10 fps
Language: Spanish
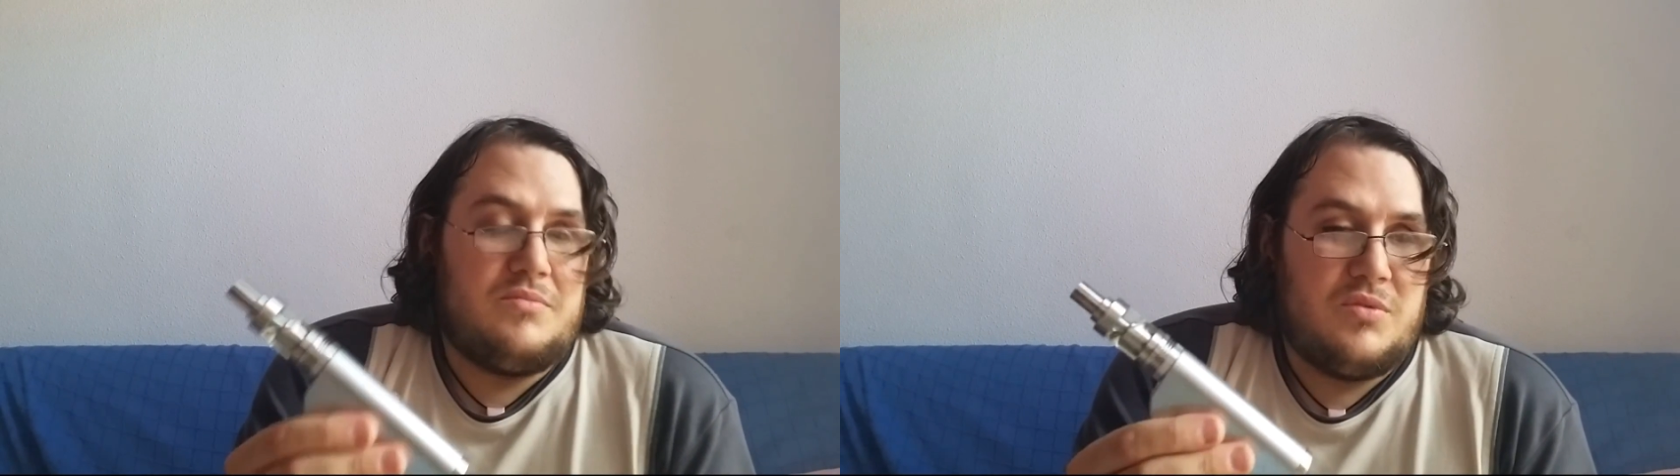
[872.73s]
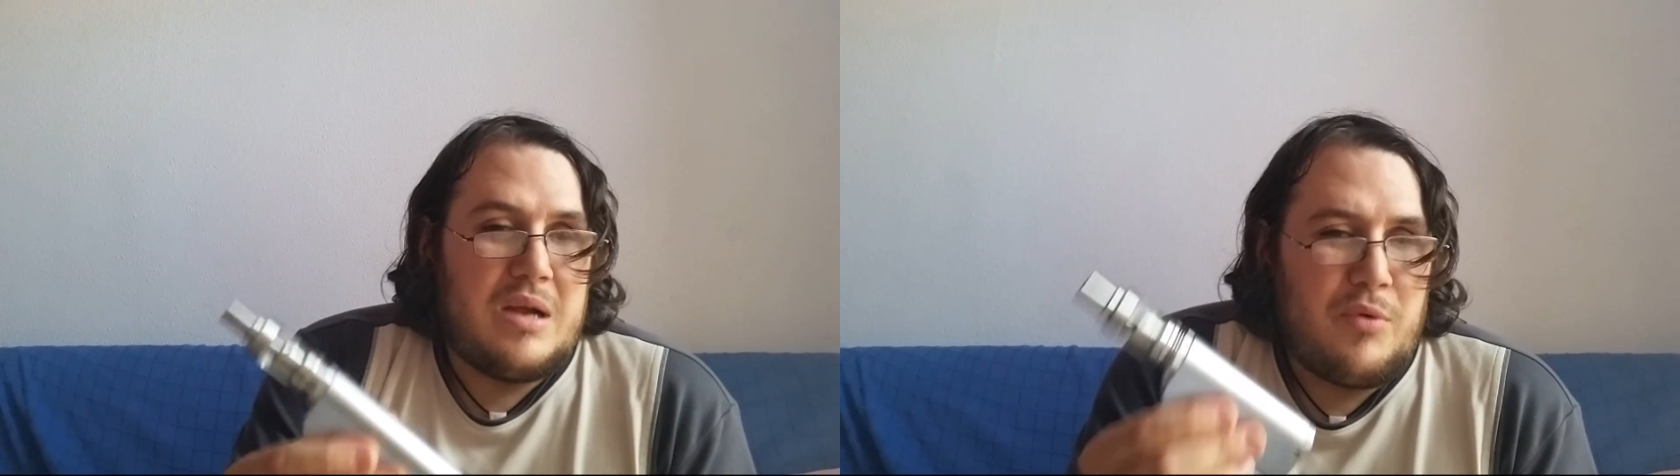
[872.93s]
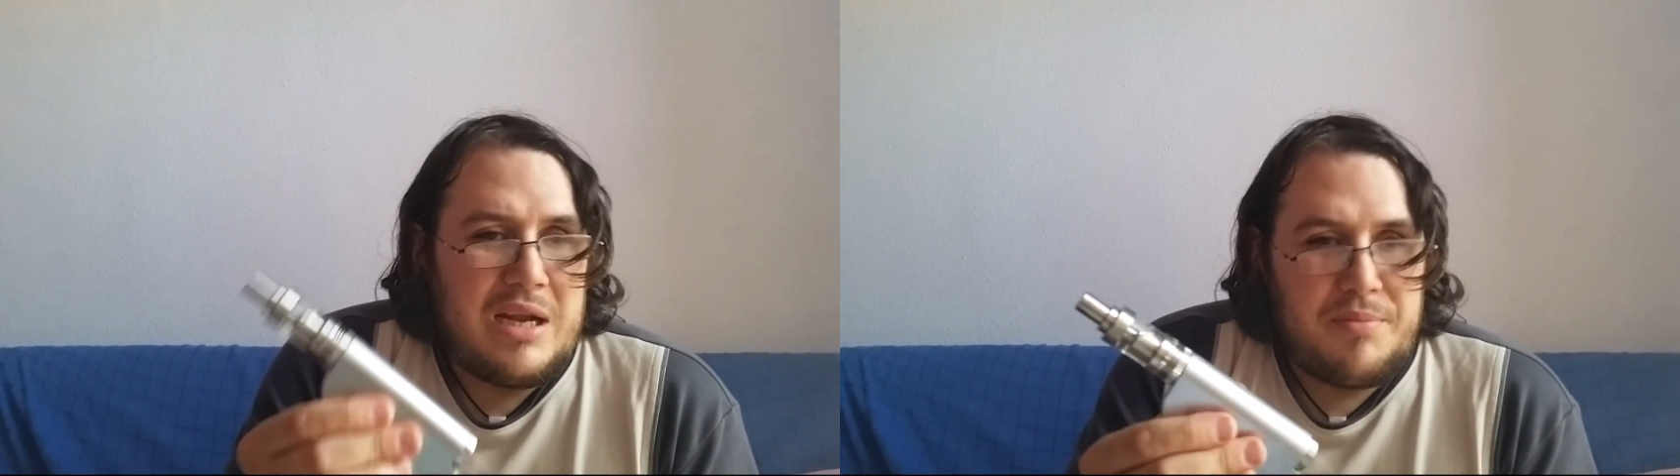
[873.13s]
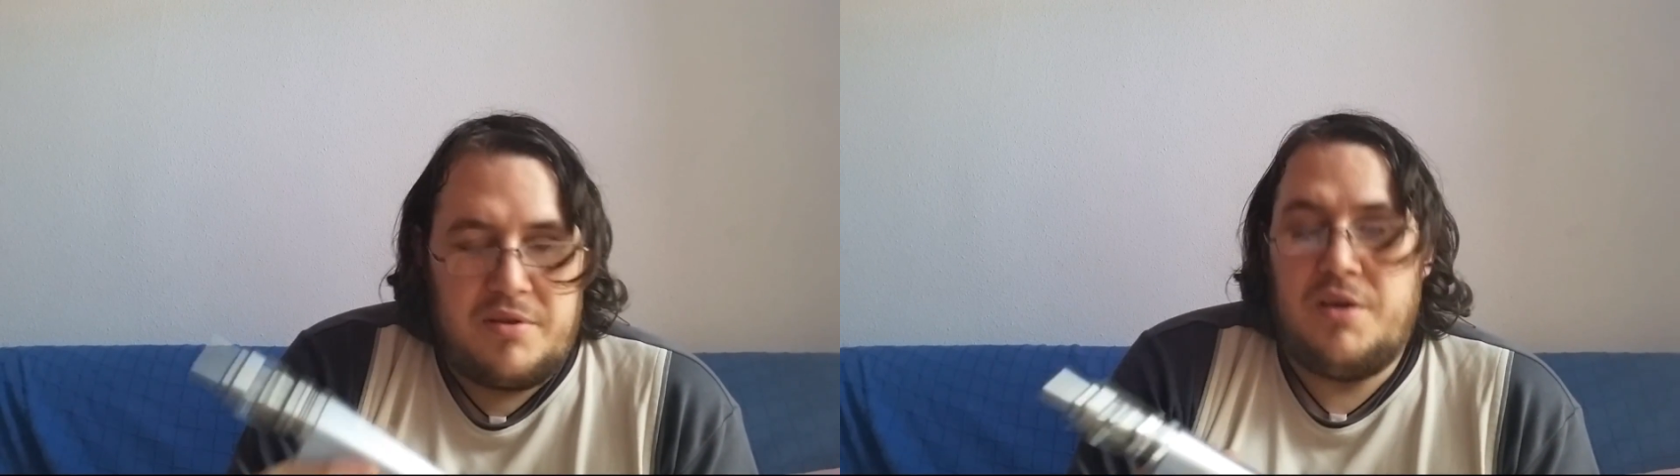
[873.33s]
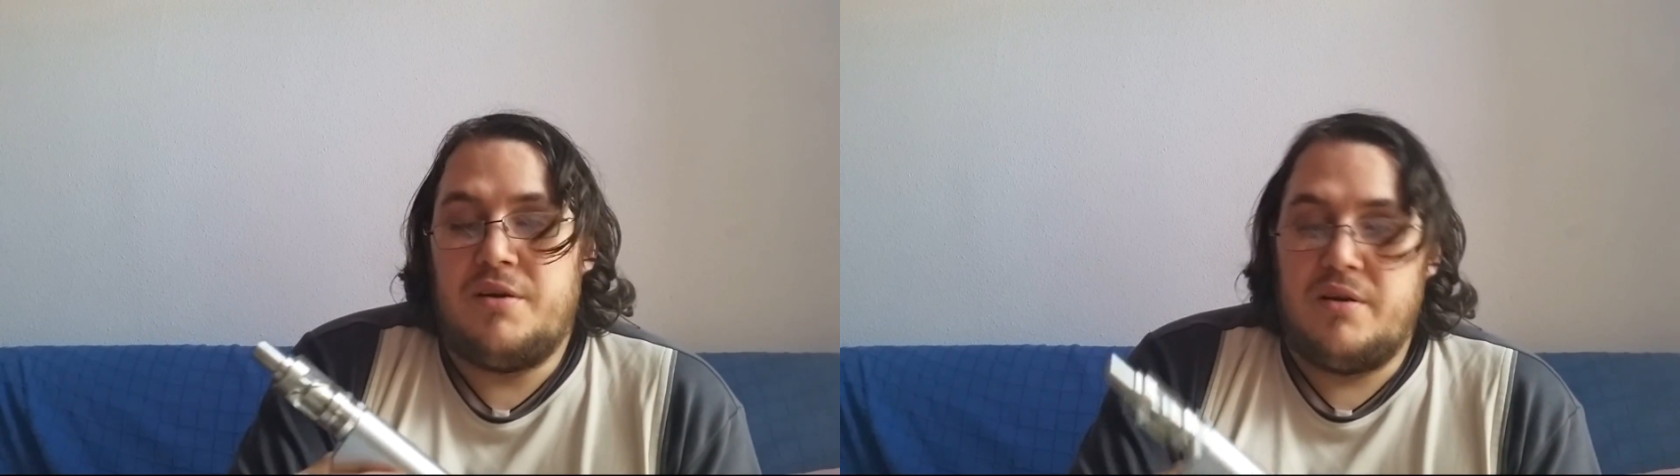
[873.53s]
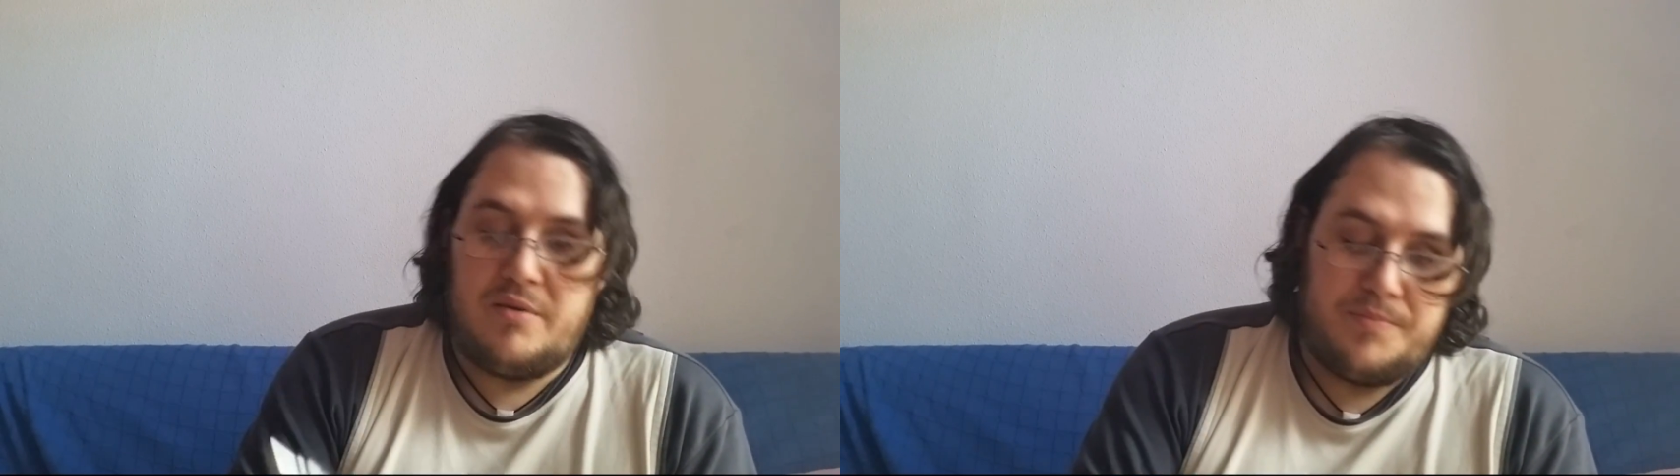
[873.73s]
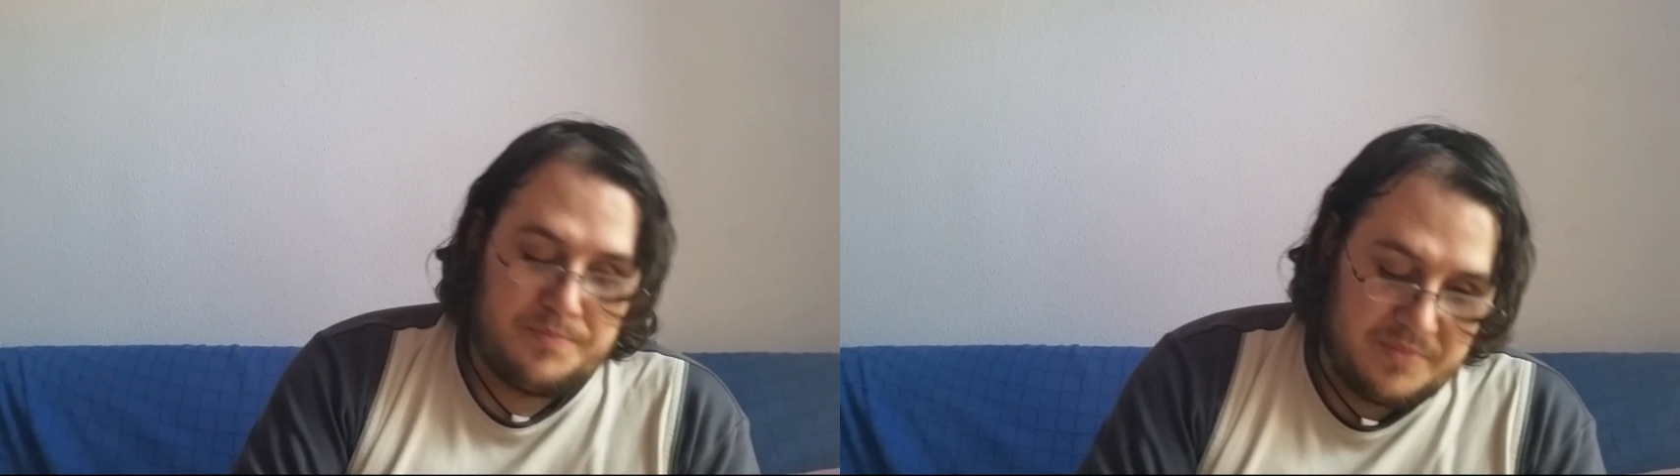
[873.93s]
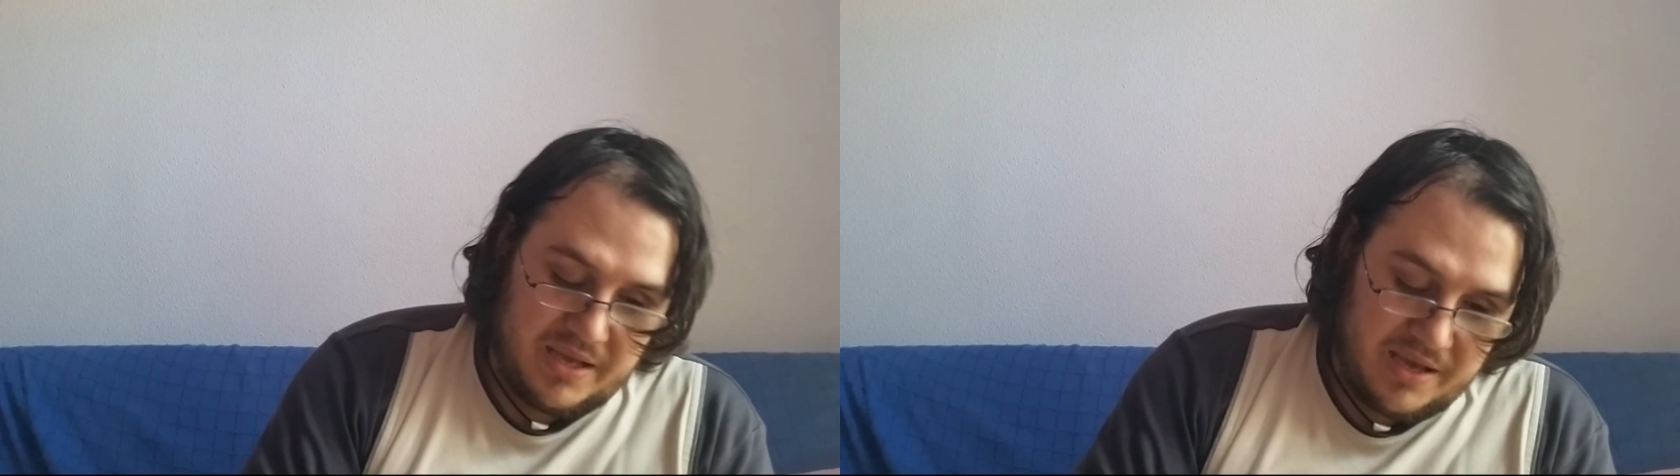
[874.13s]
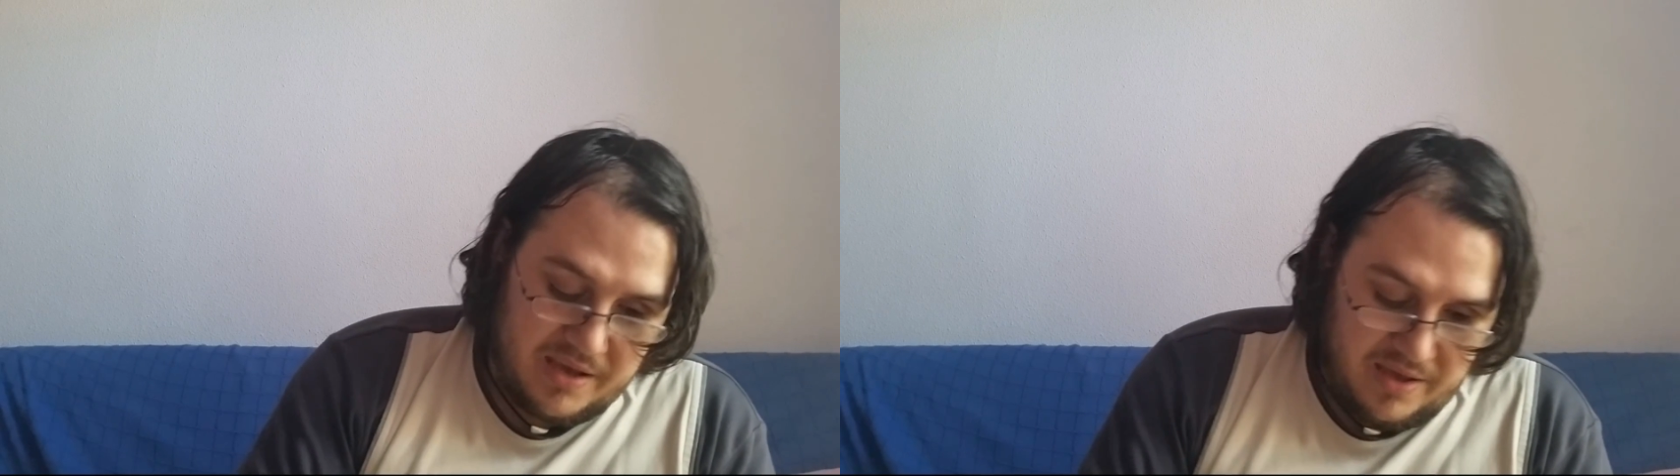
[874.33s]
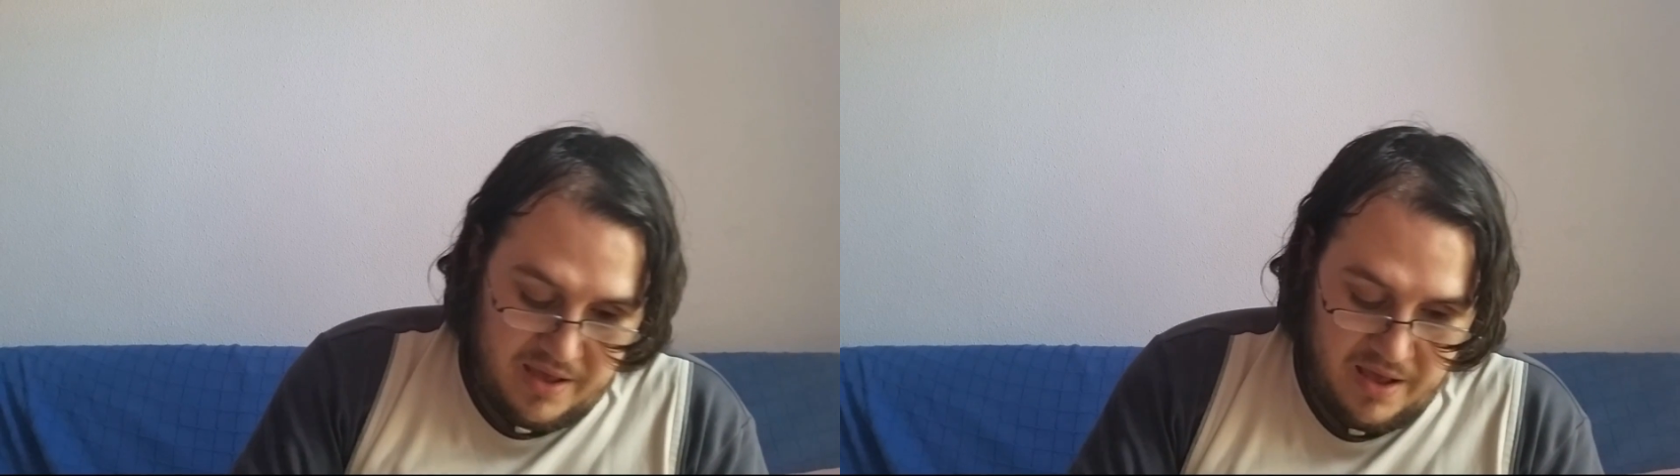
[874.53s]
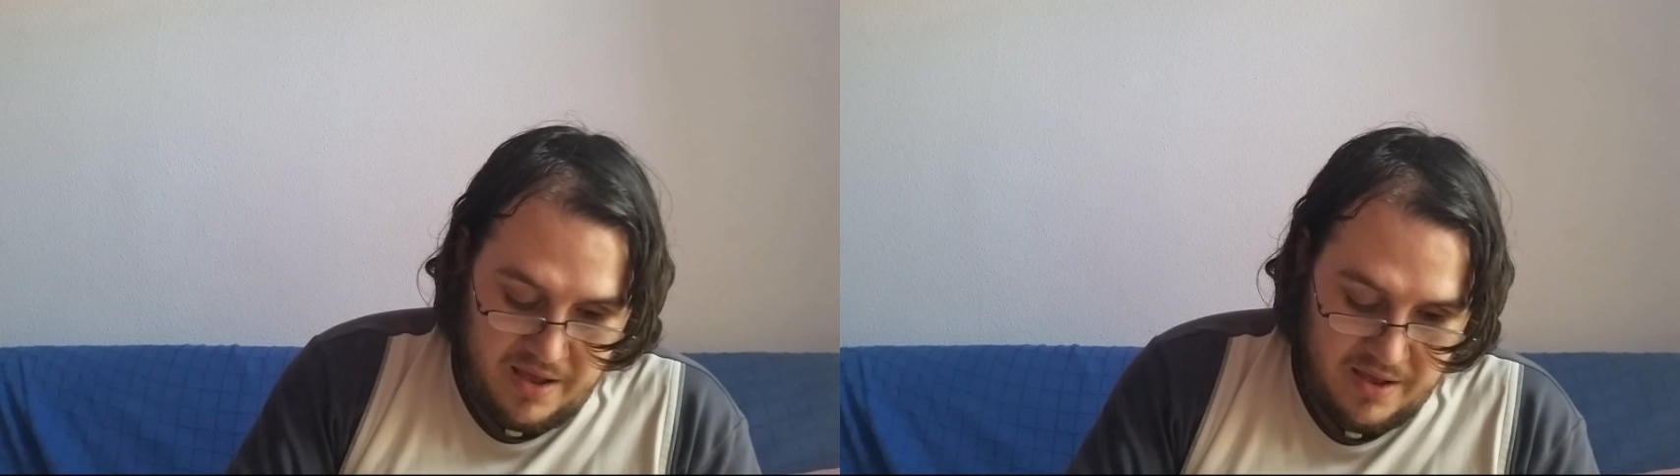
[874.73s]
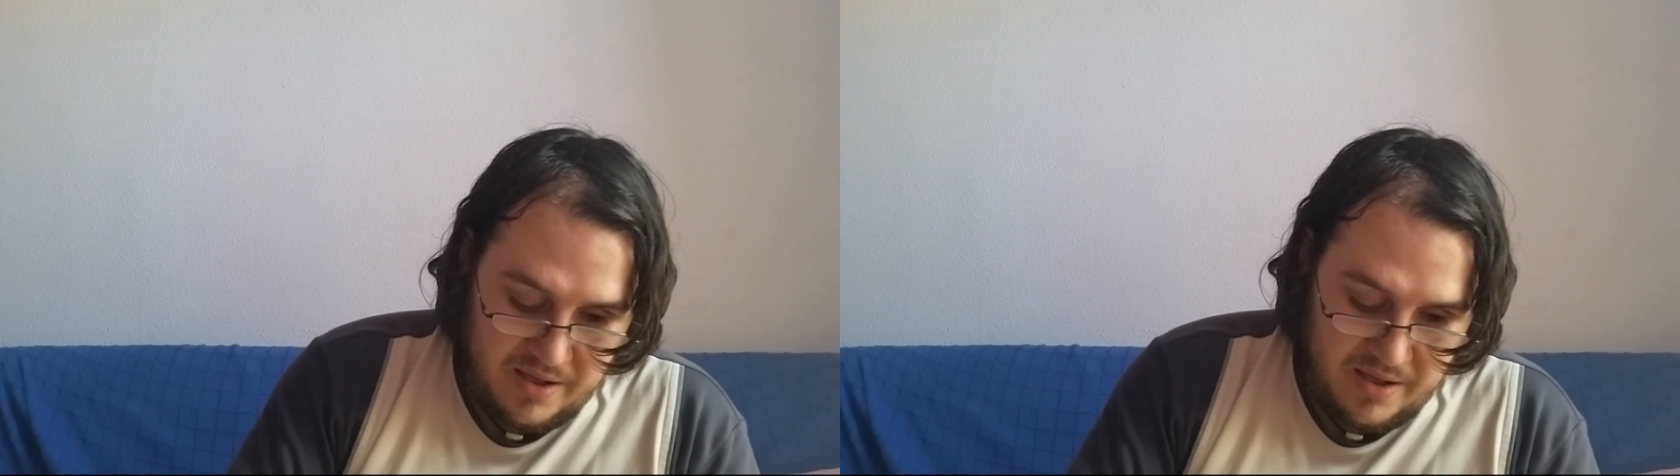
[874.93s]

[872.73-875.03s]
Una buena opción eh,